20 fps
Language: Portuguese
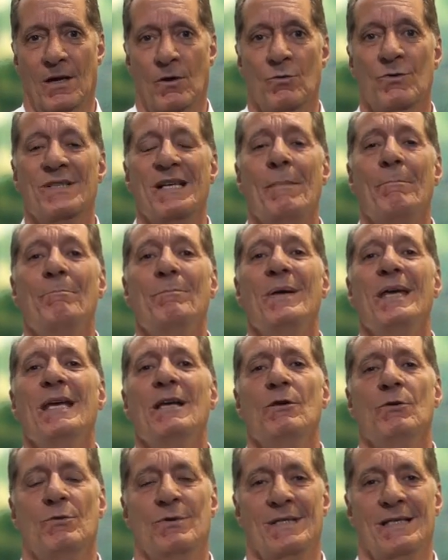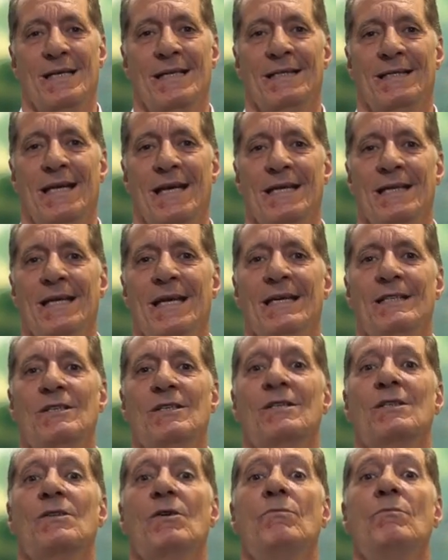Os apelos da internet
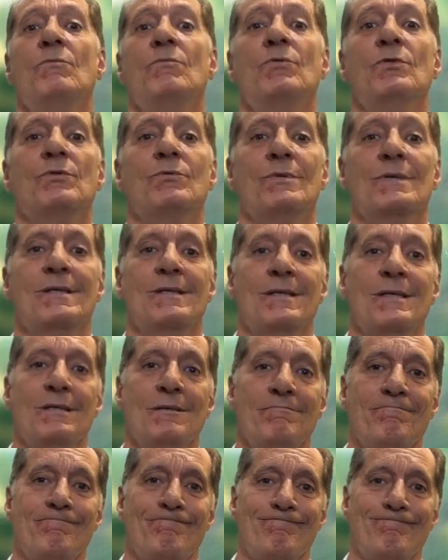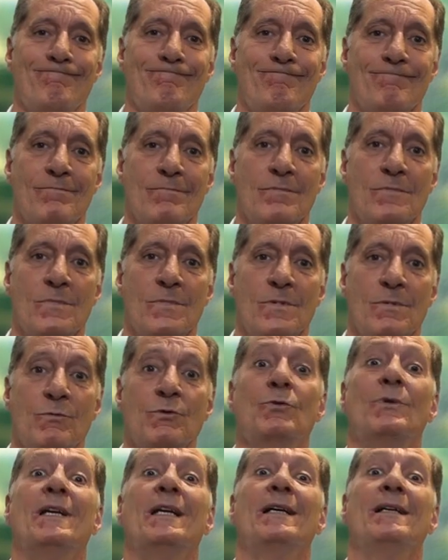estão muito assim,
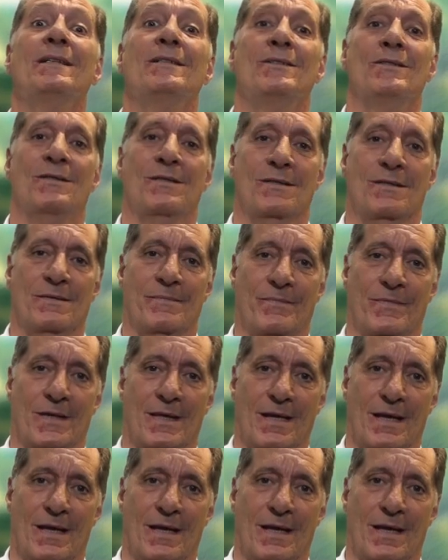muito grandes.